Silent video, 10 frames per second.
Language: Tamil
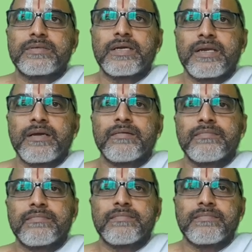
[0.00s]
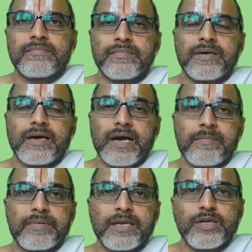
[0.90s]
சரி ம்
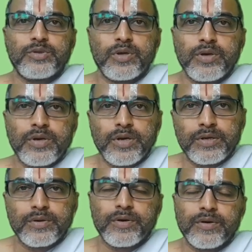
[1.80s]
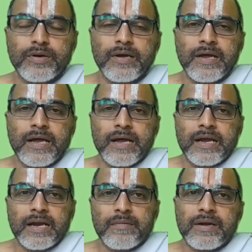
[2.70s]
அப்படின்னு சொல்லிட்டு
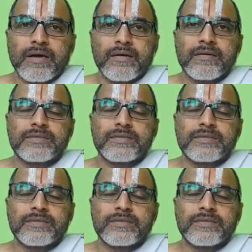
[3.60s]
நம்மளை ஆ